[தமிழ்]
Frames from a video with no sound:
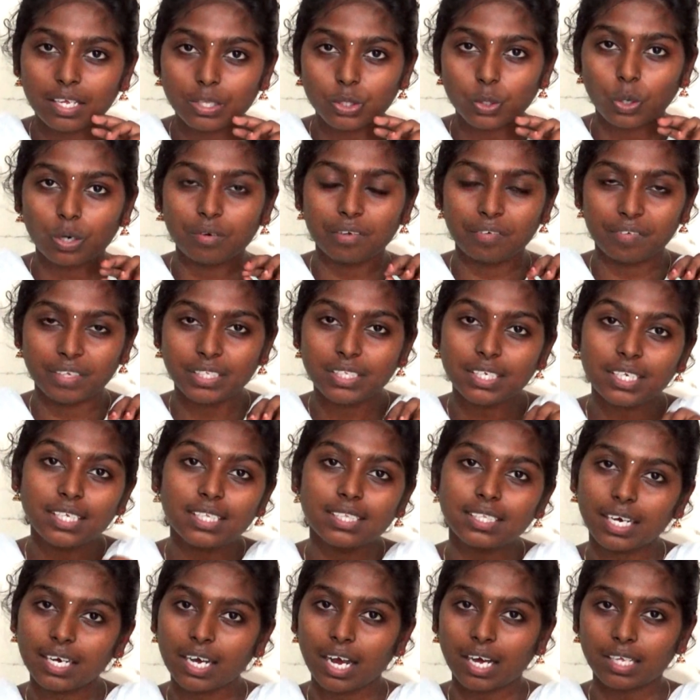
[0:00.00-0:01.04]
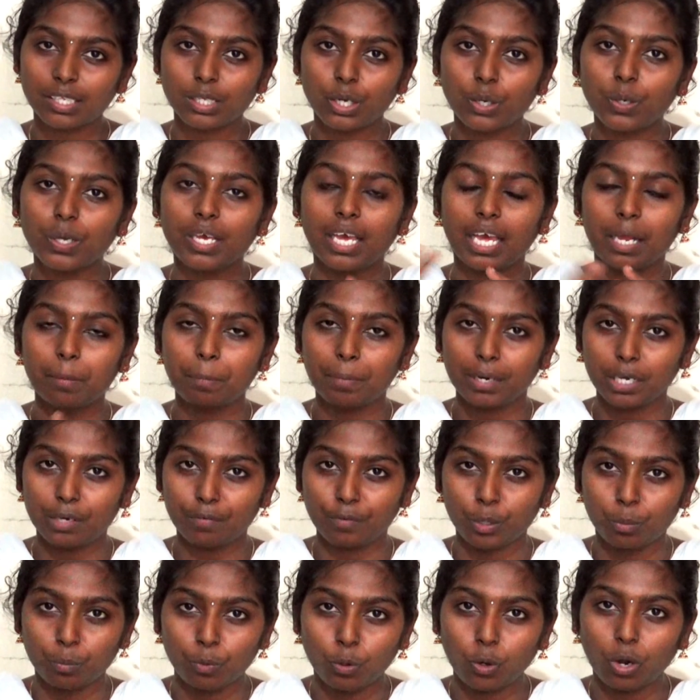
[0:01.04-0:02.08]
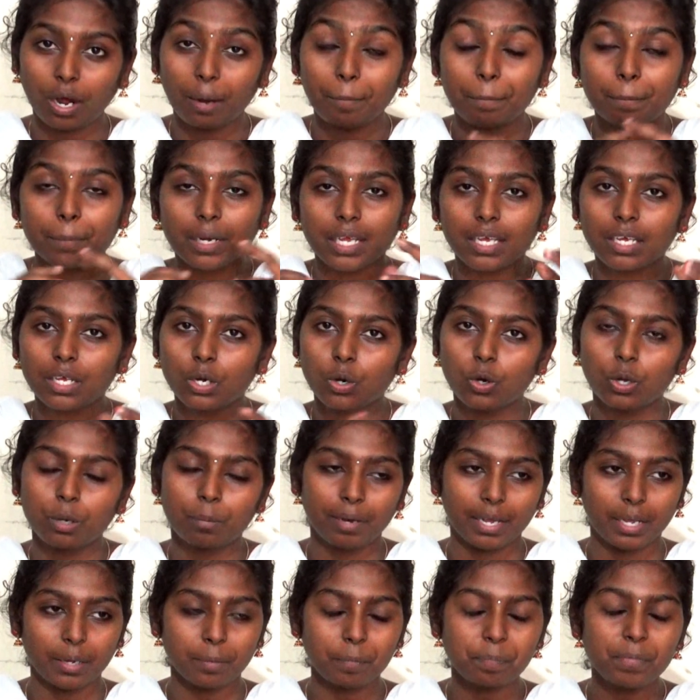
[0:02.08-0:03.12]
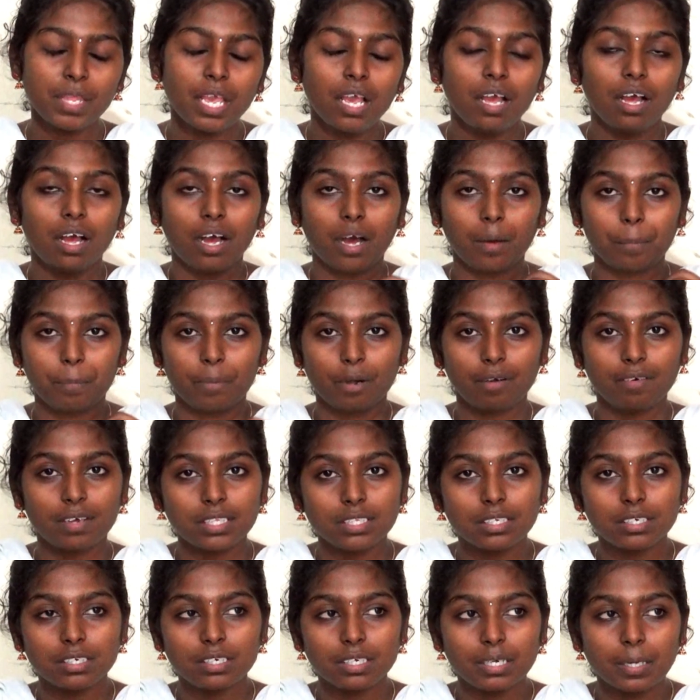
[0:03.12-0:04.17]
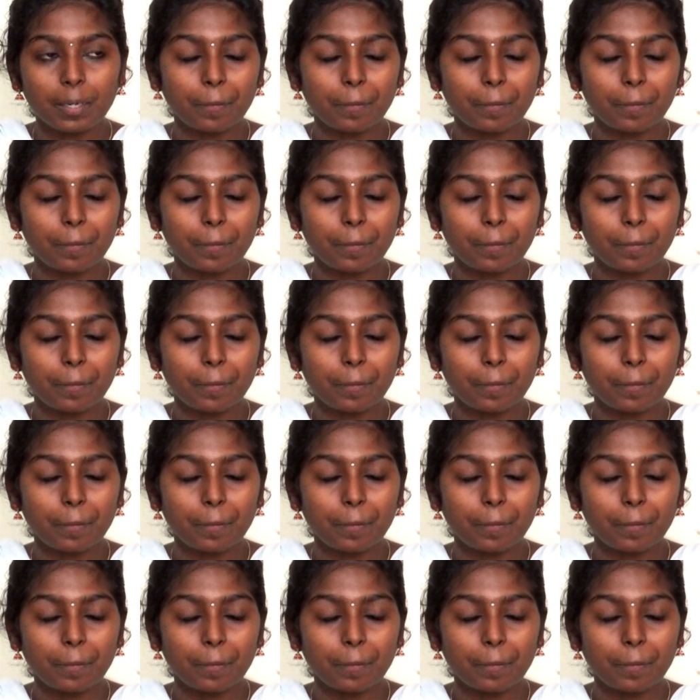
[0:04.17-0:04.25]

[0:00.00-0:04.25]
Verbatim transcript: தோல்வி வந்து இந்த காதலும் ஏற்பட்டு விடுமோ அப்படிங்கிற ஒரு பயம் அப்புறம் வந்து